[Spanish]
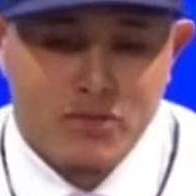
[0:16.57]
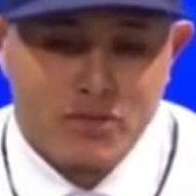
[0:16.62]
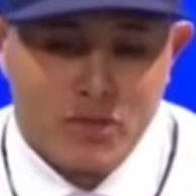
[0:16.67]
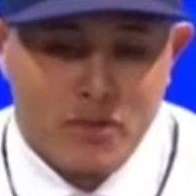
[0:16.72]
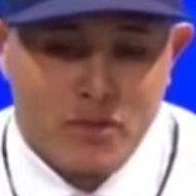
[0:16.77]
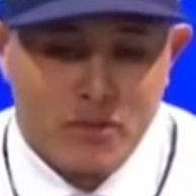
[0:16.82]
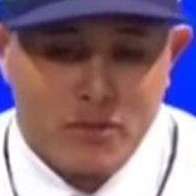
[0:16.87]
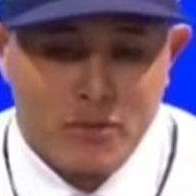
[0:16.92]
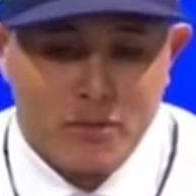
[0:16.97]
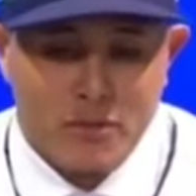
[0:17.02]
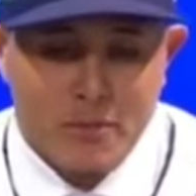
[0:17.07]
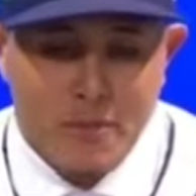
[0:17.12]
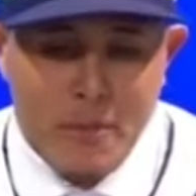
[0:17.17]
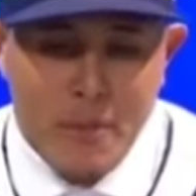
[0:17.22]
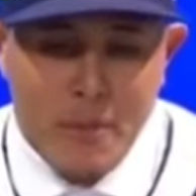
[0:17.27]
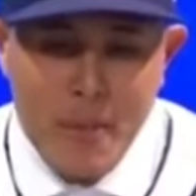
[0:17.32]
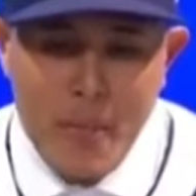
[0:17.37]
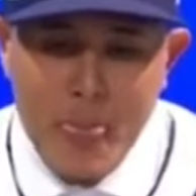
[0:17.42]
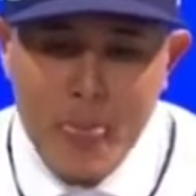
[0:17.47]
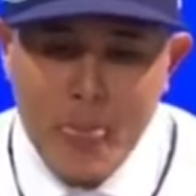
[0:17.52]
So,
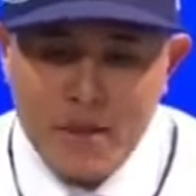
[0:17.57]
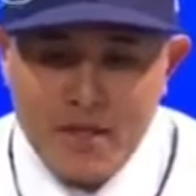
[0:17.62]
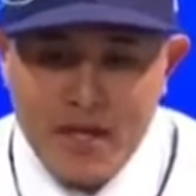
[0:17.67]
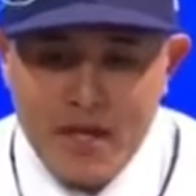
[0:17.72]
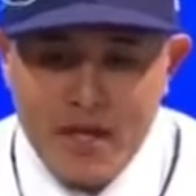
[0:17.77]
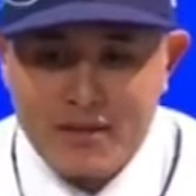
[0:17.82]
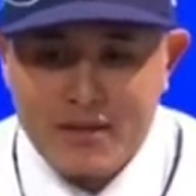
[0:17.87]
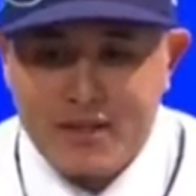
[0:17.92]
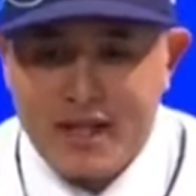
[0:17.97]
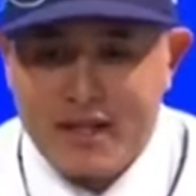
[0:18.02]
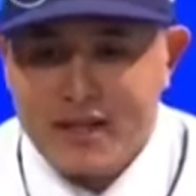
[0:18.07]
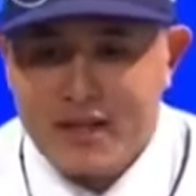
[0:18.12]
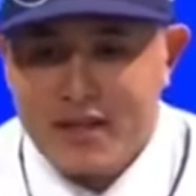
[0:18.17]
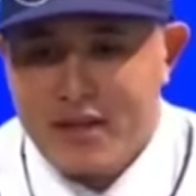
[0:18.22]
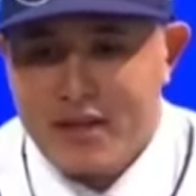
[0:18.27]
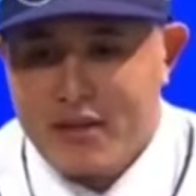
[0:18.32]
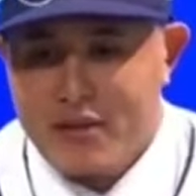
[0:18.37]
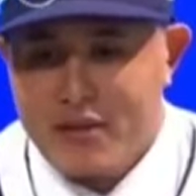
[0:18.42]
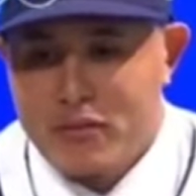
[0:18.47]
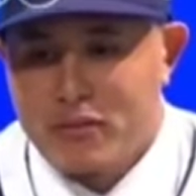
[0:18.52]

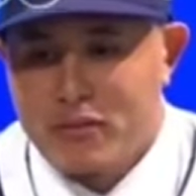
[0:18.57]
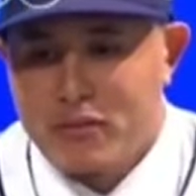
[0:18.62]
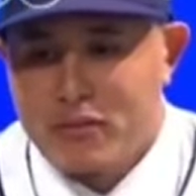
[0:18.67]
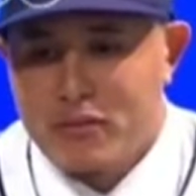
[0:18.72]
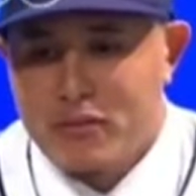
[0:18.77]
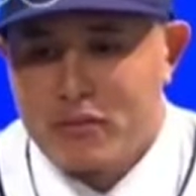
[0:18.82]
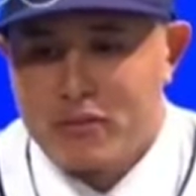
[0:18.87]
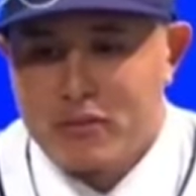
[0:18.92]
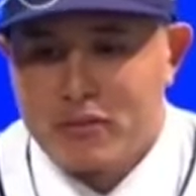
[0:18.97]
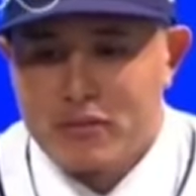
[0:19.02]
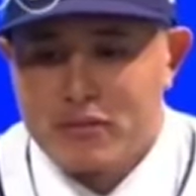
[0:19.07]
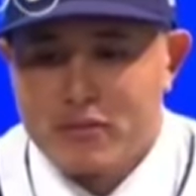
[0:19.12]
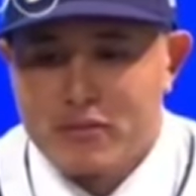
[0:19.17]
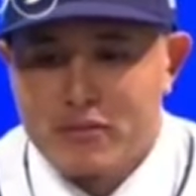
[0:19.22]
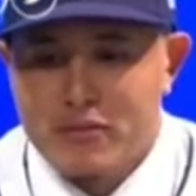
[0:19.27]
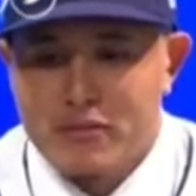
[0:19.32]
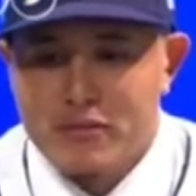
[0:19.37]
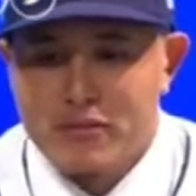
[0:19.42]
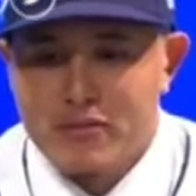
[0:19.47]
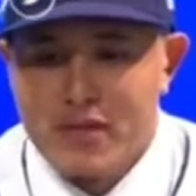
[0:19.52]
¿sabes? un...
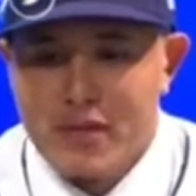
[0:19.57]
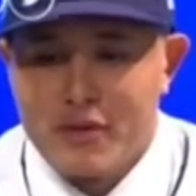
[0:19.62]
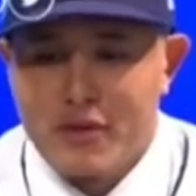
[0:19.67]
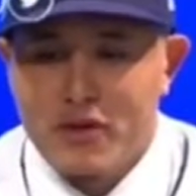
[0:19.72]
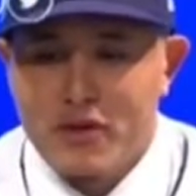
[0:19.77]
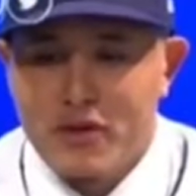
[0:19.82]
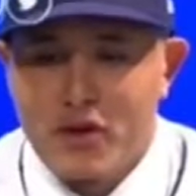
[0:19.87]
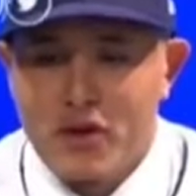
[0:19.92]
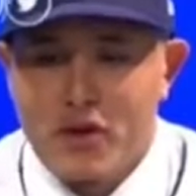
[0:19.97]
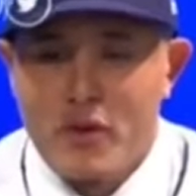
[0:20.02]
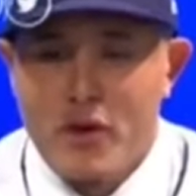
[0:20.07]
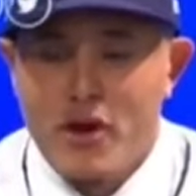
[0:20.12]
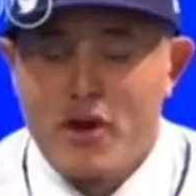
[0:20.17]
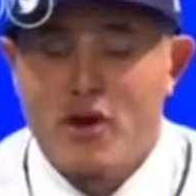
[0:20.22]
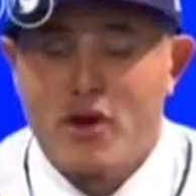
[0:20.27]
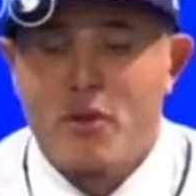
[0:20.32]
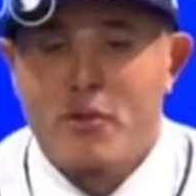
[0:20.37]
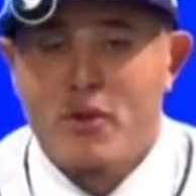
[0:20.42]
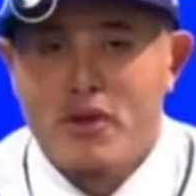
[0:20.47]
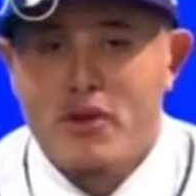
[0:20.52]
¿sabes? Yo lo
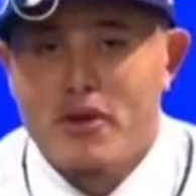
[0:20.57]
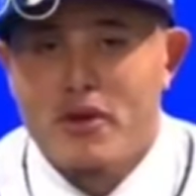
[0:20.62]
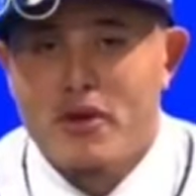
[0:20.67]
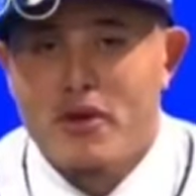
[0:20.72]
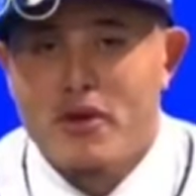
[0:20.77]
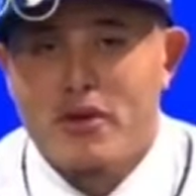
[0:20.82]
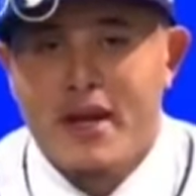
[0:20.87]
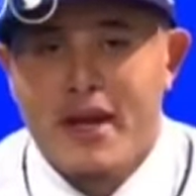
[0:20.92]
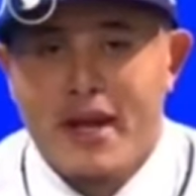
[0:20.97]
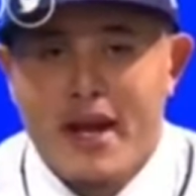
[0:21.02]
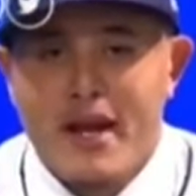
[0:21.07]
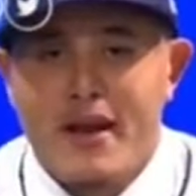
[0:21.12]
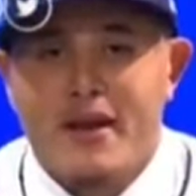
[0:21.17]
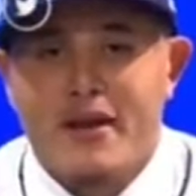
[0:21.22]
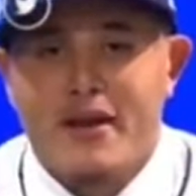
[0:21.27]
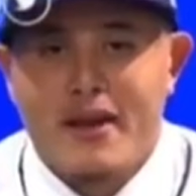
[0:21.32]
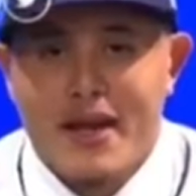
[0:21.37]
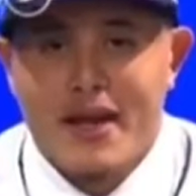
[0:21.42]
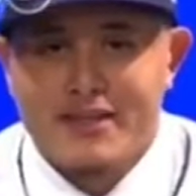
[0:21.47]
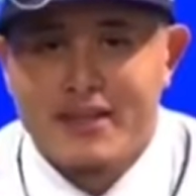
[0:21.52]
veo como yo
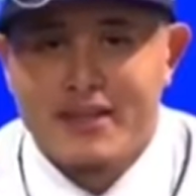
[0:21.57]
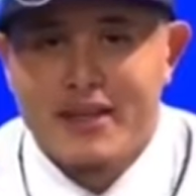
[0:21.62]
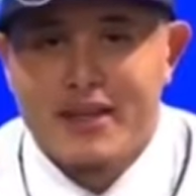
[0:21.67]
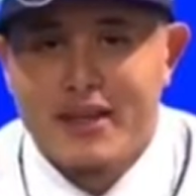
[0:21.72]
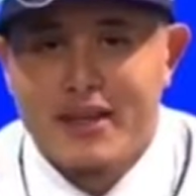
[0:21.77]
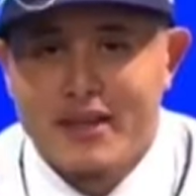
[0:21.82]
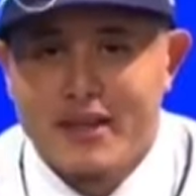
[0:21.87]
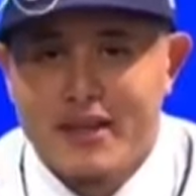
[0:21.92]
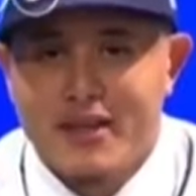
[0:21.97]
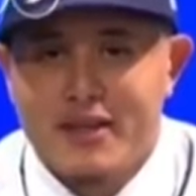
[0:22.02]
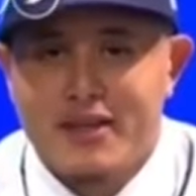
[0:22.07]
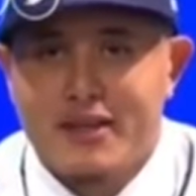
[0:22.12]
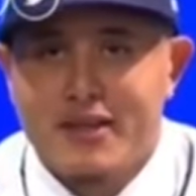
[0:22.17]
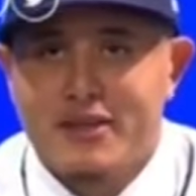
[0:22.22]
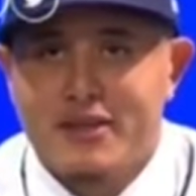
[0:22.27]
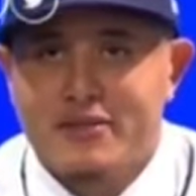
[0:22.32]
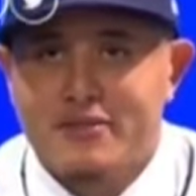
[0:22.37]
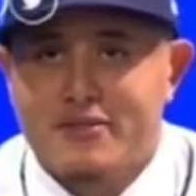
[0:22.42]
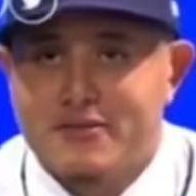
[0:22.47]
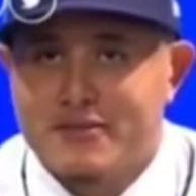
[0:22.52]
era
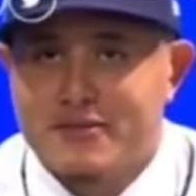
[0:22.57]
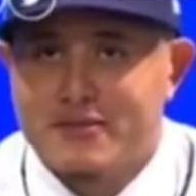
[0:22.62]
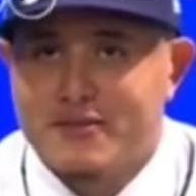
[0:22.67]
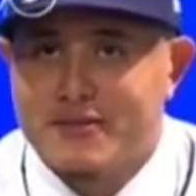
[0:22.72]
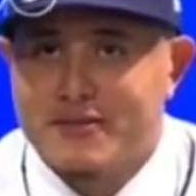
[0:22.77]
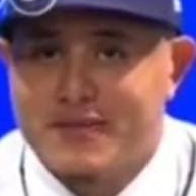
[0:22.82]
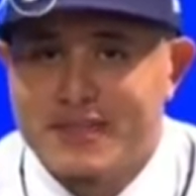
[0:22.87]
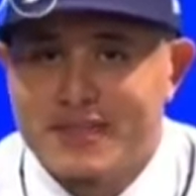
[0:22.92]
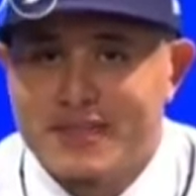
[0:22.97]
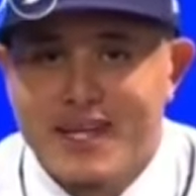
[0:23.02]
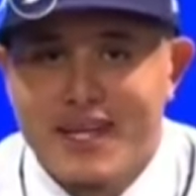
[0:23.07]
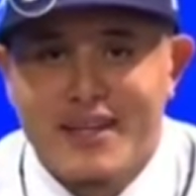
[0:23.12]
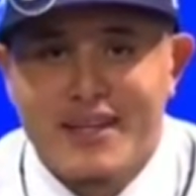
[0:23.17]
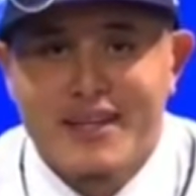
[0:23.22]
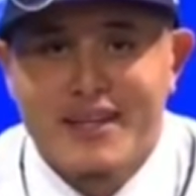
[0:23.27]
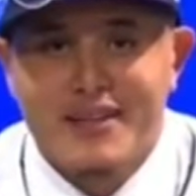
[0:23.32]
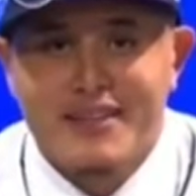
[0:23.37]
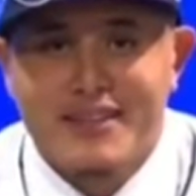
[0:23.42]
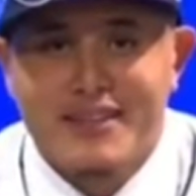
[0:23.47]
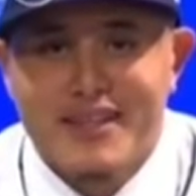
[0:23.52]
hace
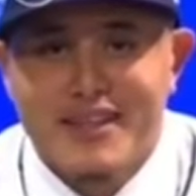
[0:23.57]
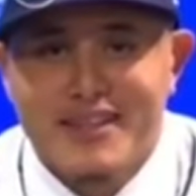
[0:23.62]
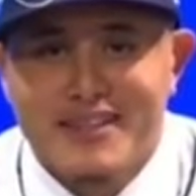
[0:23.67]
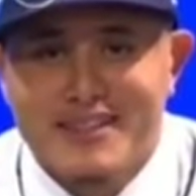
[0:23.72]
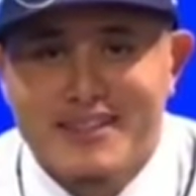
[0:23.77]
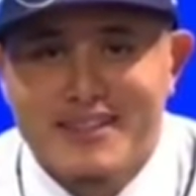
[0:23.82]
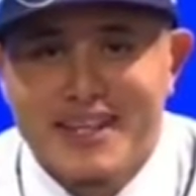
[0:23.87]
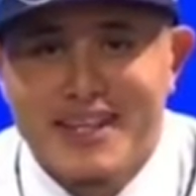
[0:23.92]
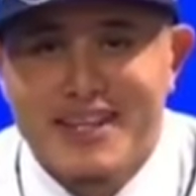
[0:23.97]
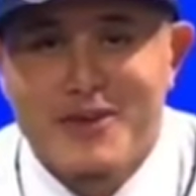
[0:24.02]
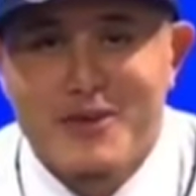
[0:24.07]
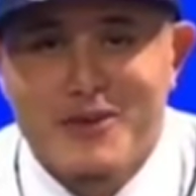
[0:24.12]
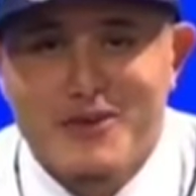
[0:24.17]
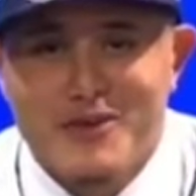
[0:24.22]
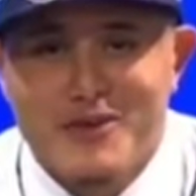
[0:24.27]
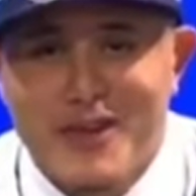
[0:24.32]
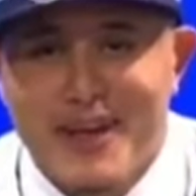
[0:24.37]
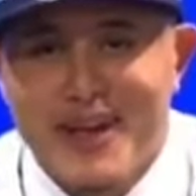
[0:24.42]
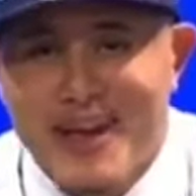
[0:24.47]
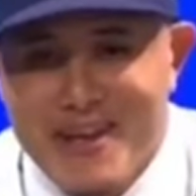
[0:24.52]
siete, seis, siete,
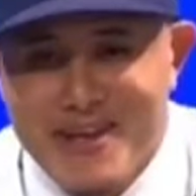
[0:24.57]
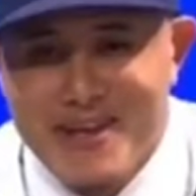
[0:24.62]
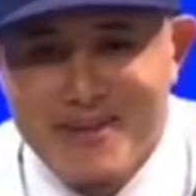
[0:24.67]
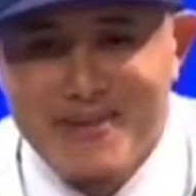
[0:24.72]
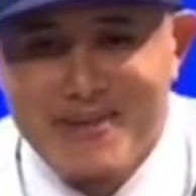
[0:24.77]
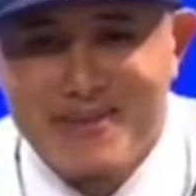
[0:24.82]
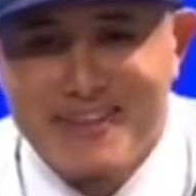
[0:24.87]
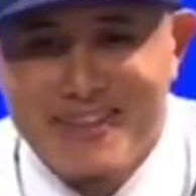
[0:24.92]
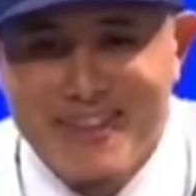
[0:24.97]
ocho años